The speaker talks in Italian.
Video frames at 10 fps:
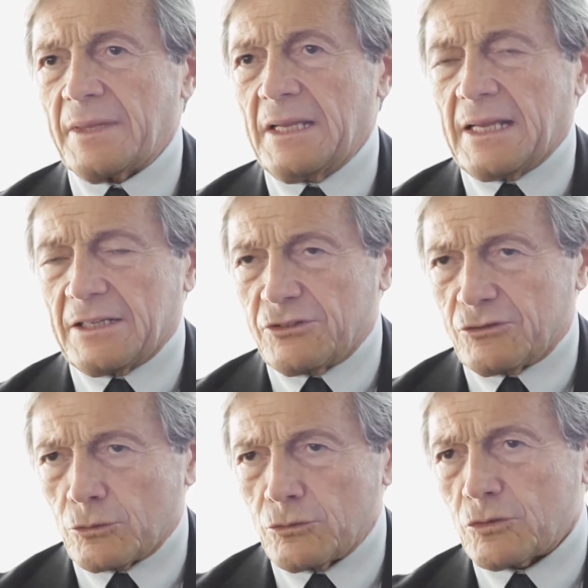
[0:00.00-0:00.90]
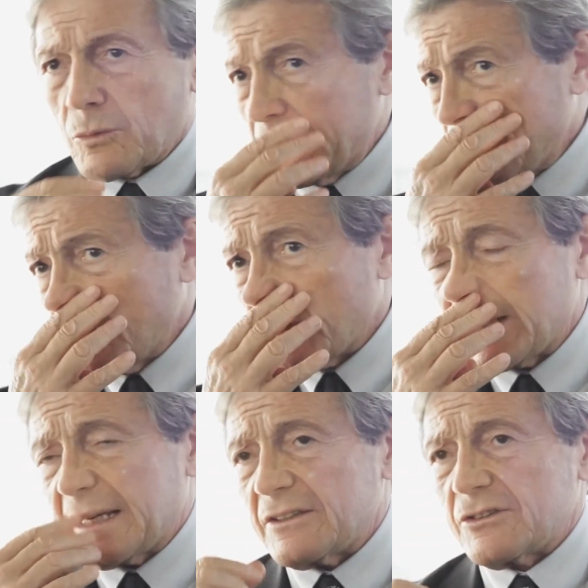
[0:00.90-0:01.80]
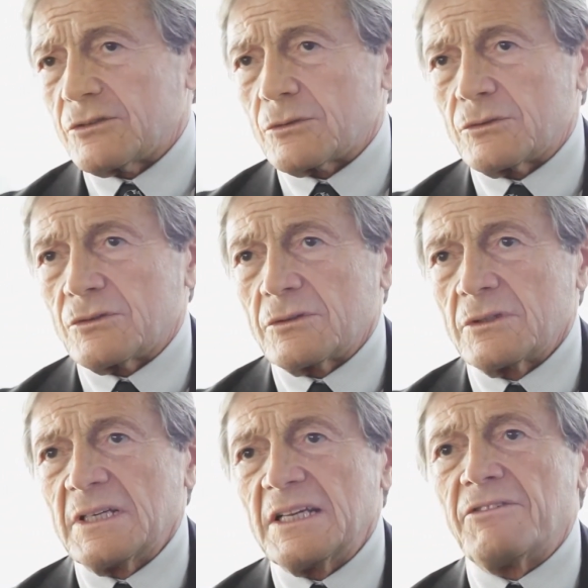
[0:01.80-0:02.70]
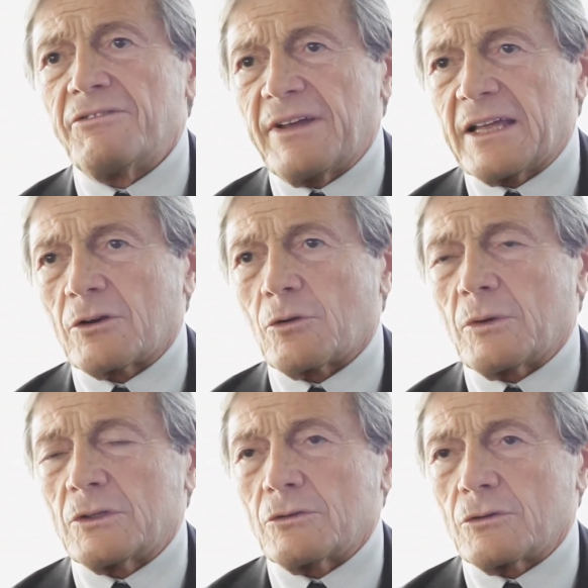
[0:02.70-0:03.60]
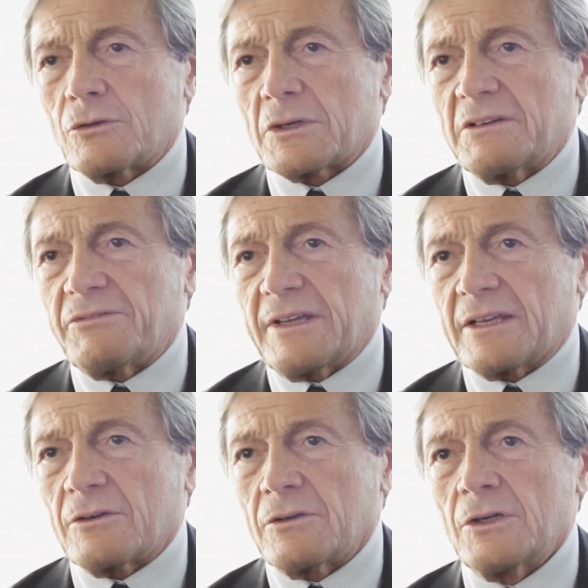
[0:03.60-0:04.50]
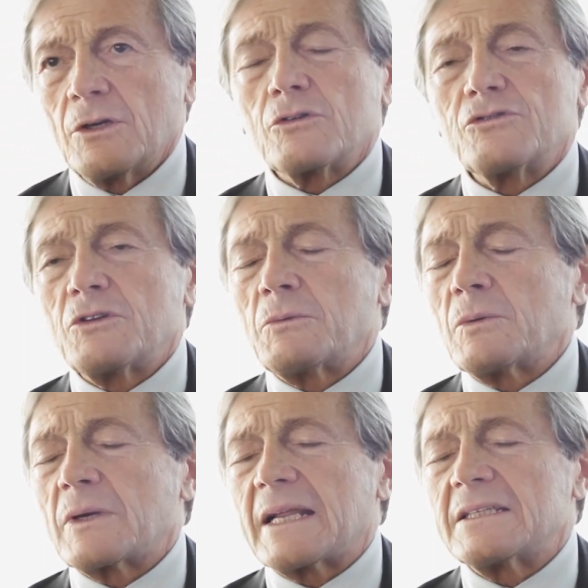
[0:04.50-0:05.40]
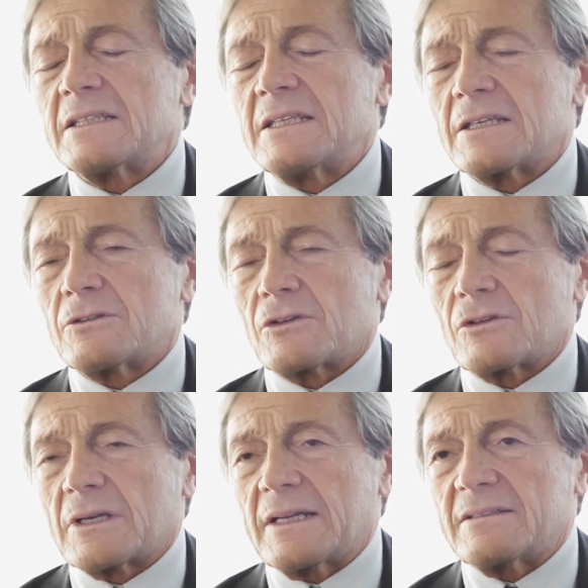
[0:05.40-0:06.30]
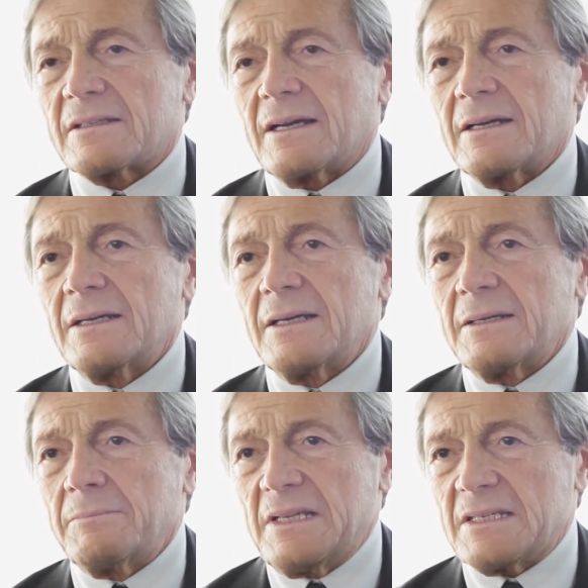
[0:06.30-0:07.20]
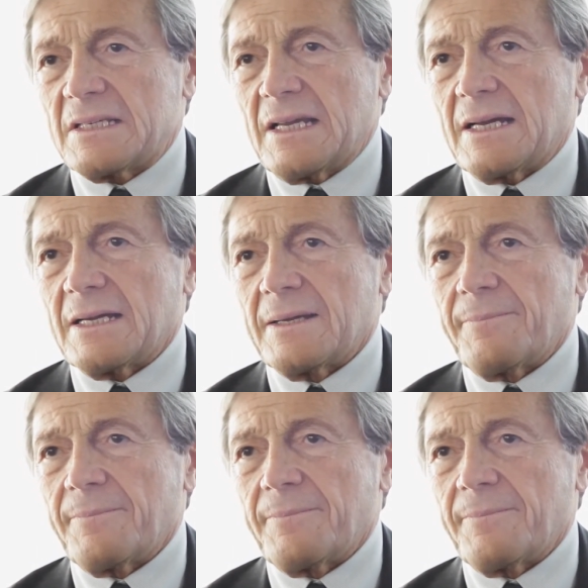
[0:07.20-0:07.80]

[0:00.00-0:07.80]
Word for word: il calcestruzzo quando occorre il calcestruzzo, il ferro quando occorre il ferro, così come un grande direttore d'orchestra mischia